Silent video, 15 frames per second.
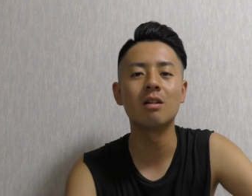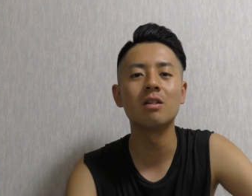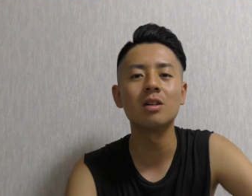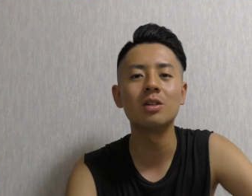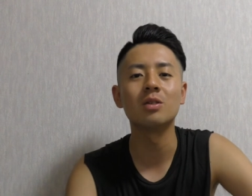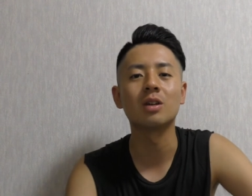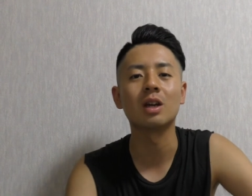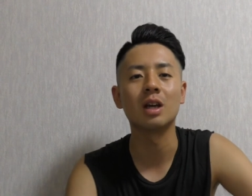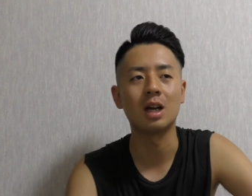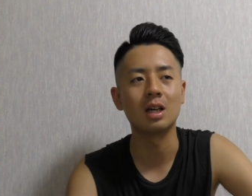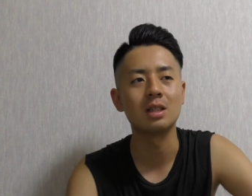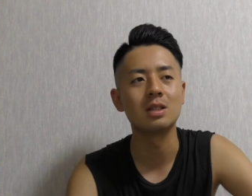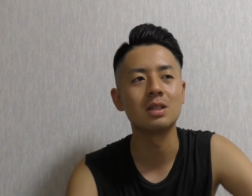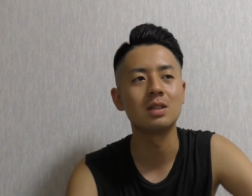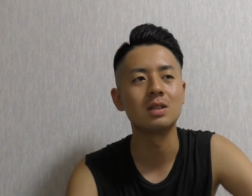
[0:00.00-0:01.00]
悪い時が
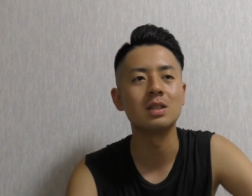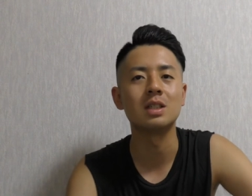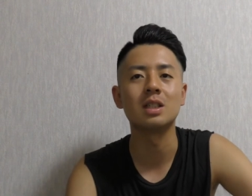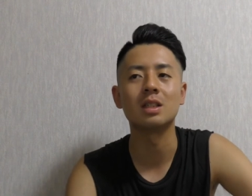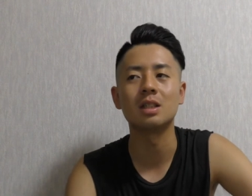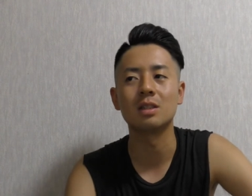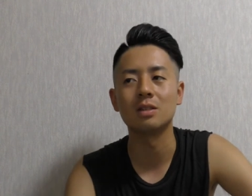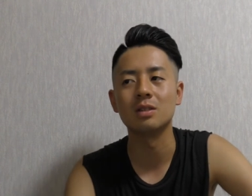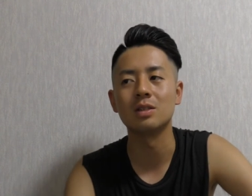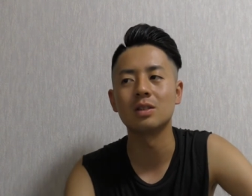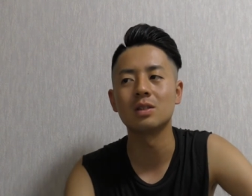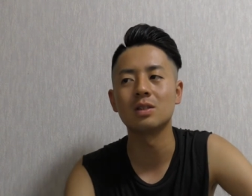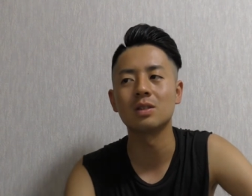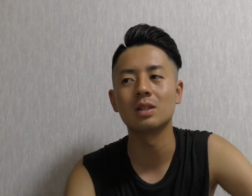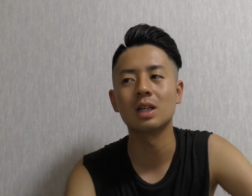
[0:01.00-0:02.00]
続いちゃってる
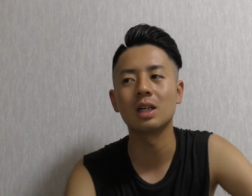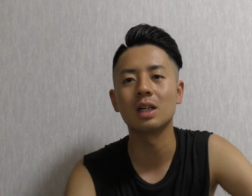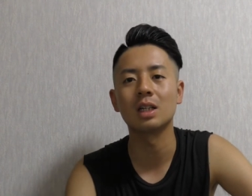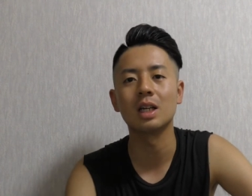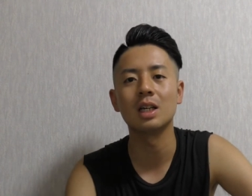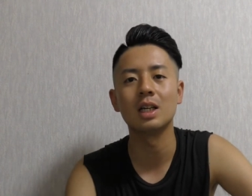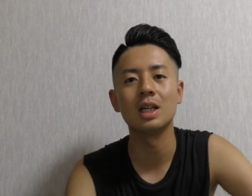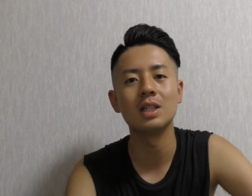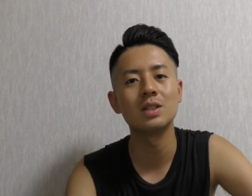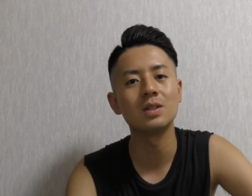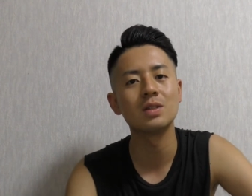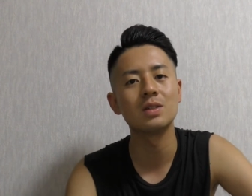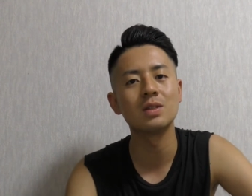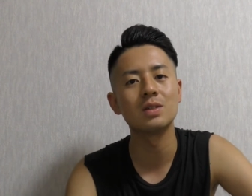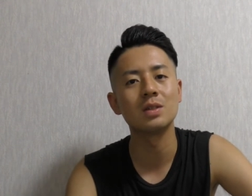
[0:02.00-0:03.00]
ちょっとなんか練
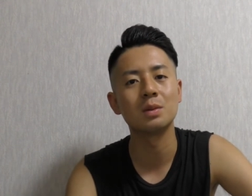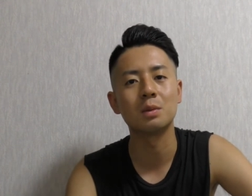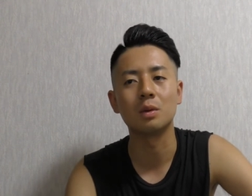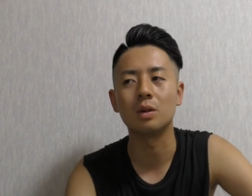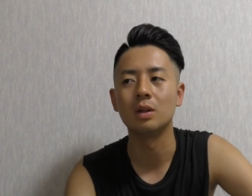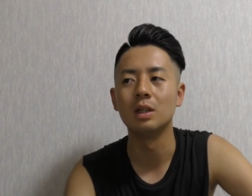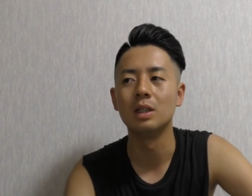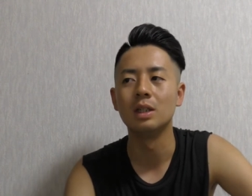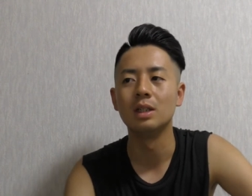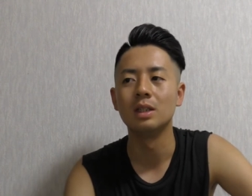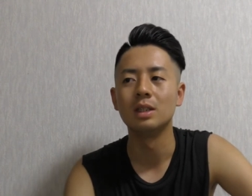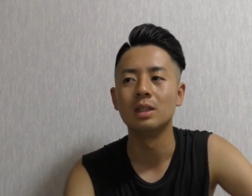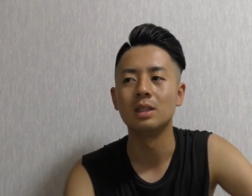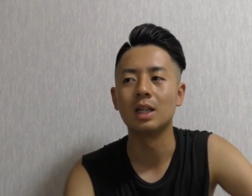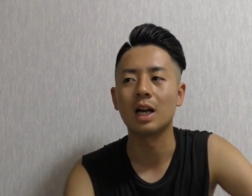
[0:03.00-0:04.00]
習するのも
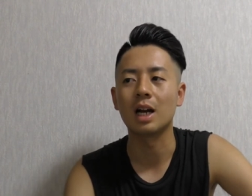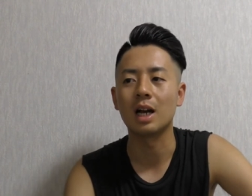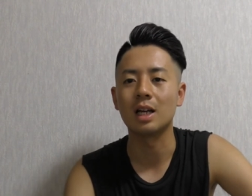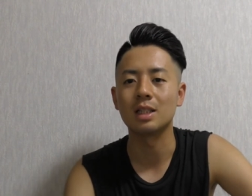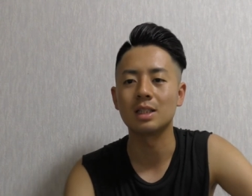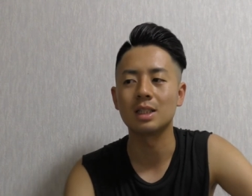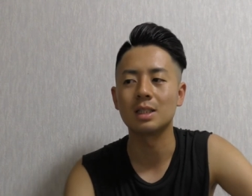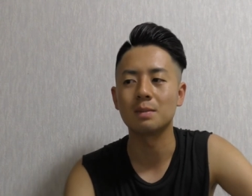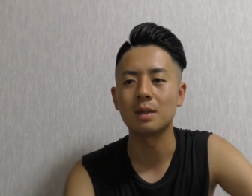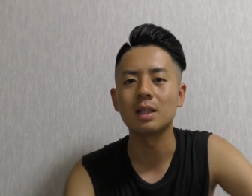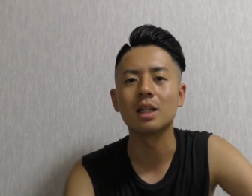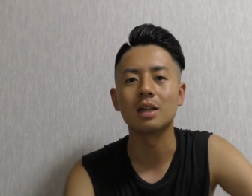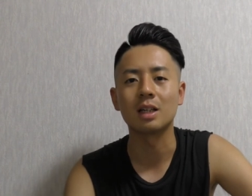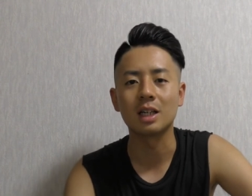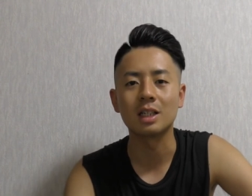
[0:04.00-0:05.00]
なんかつまん
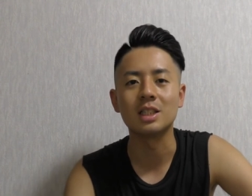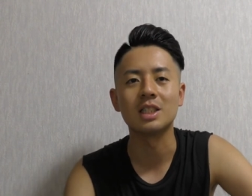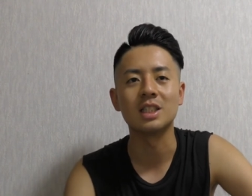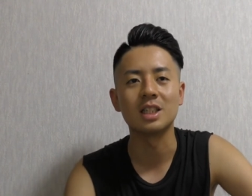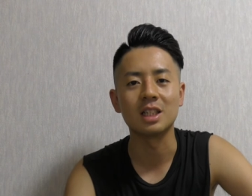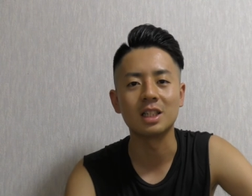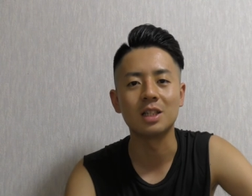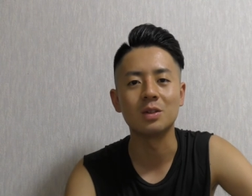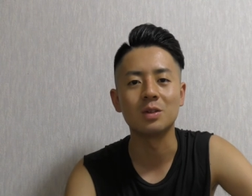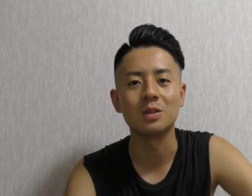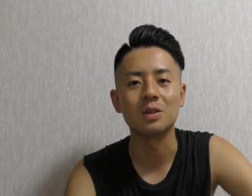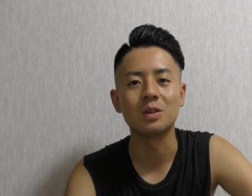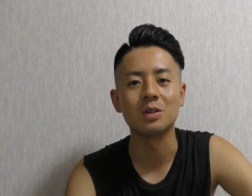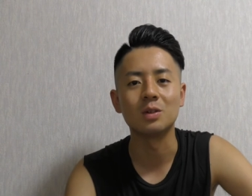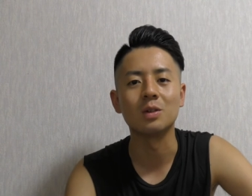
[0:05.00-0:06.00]
なく感じちゃって
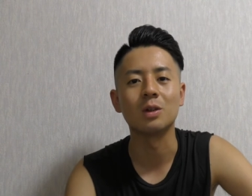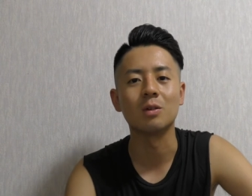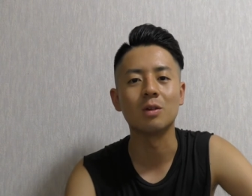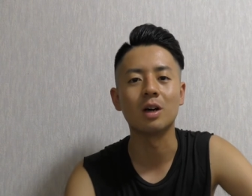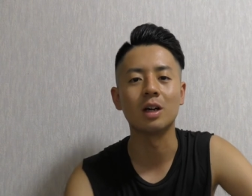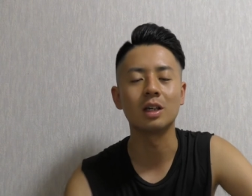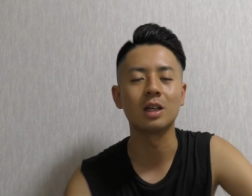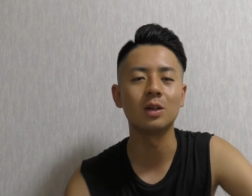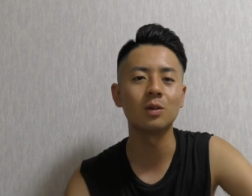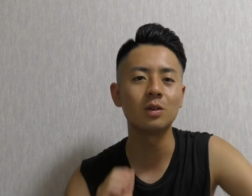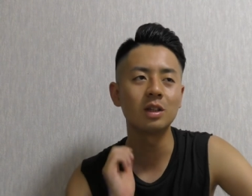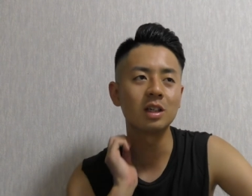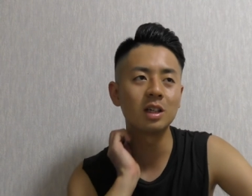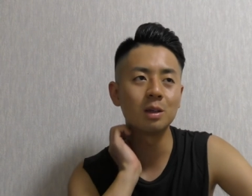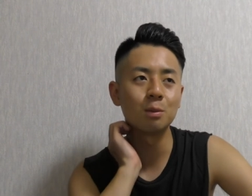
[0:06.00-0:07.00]
るっていう時は基本
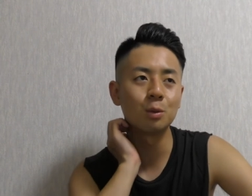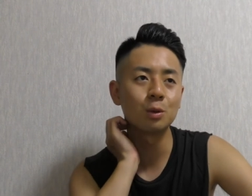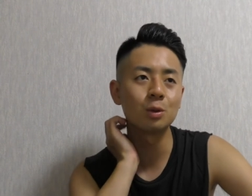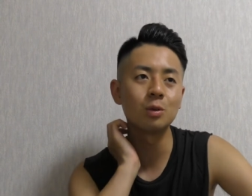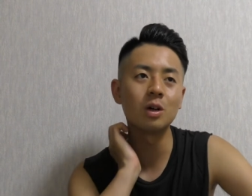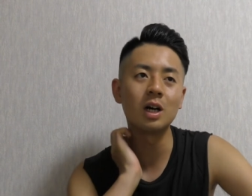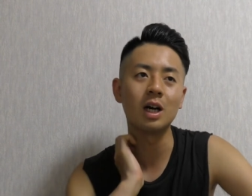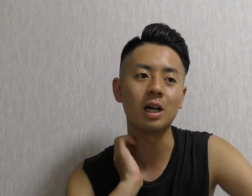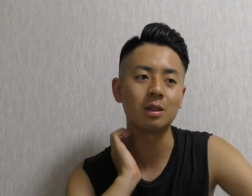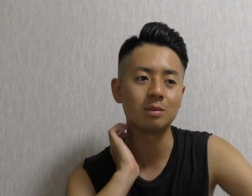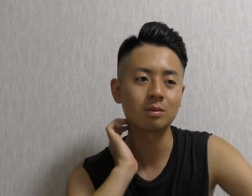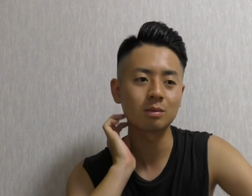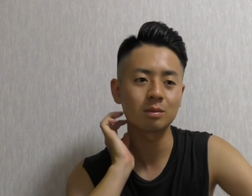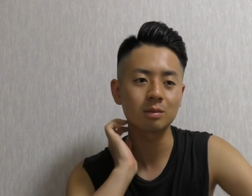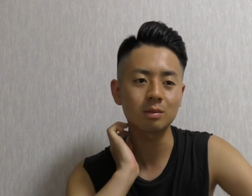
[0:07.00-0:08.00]
的に僕は
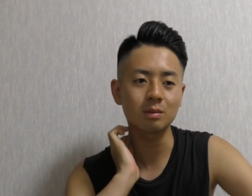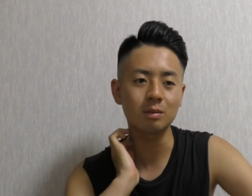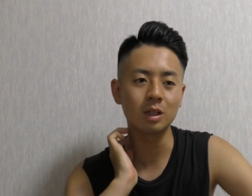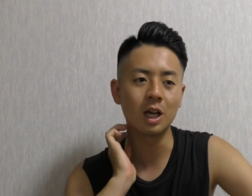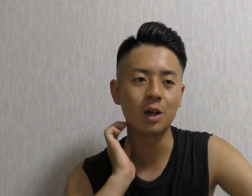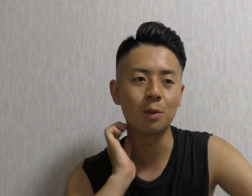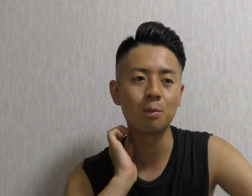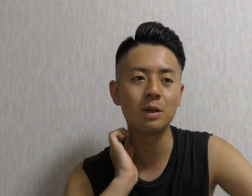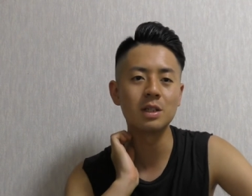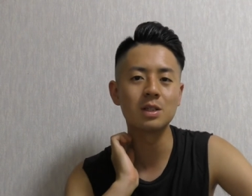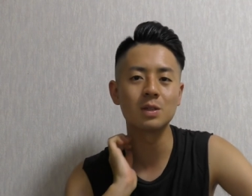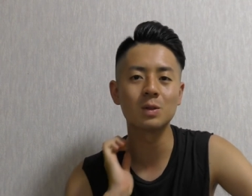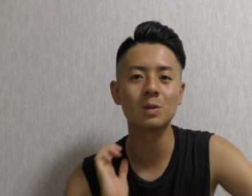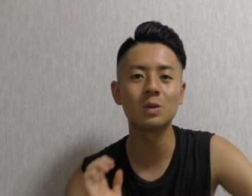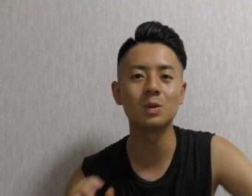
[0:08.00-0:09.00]
あの
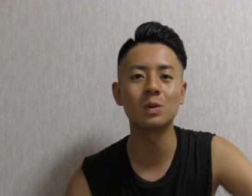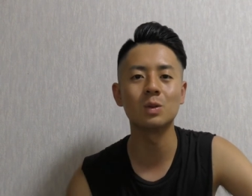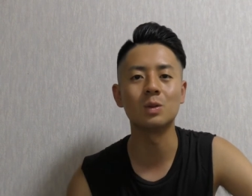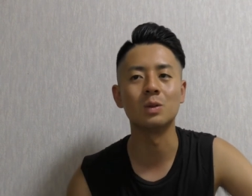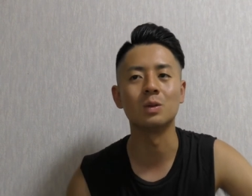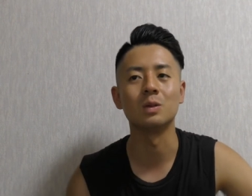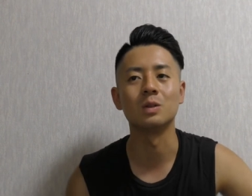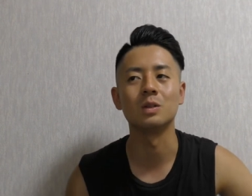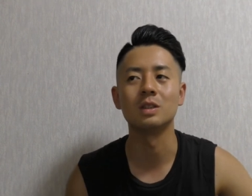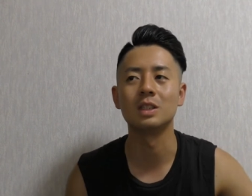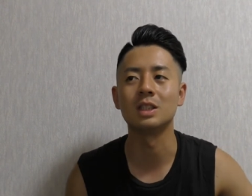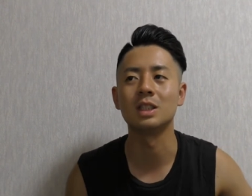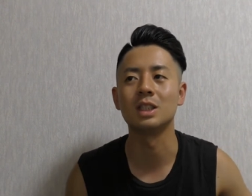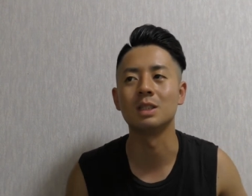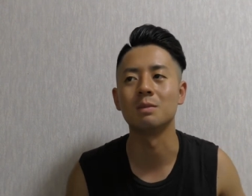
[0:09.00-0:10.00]
別のことを
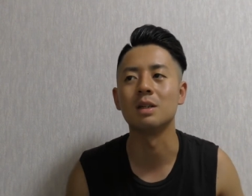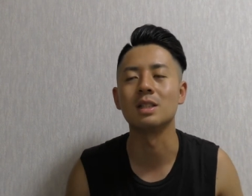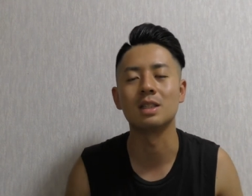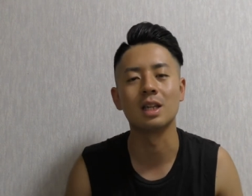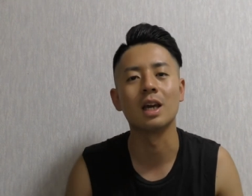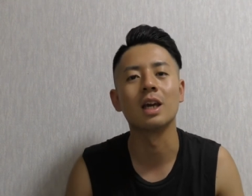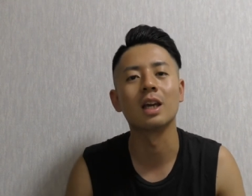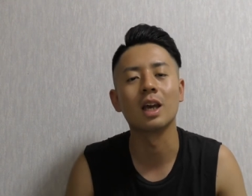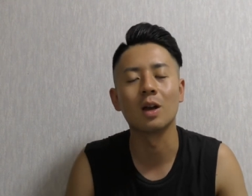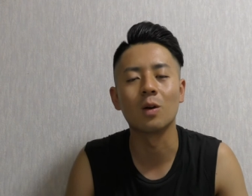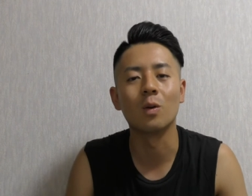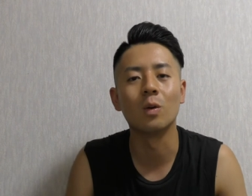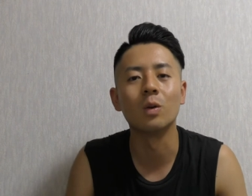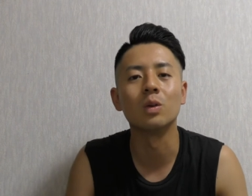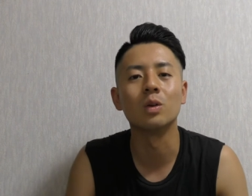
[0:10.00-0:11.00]
しますね結
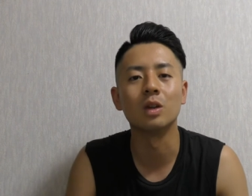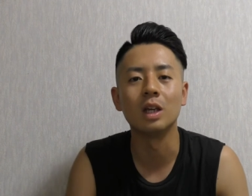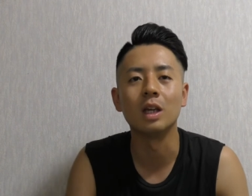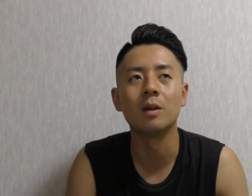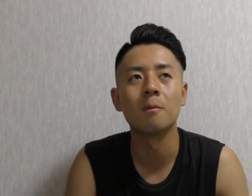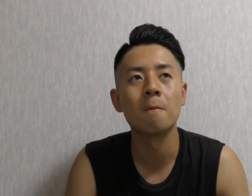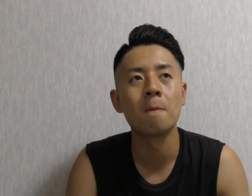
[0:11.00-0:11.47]
構本当に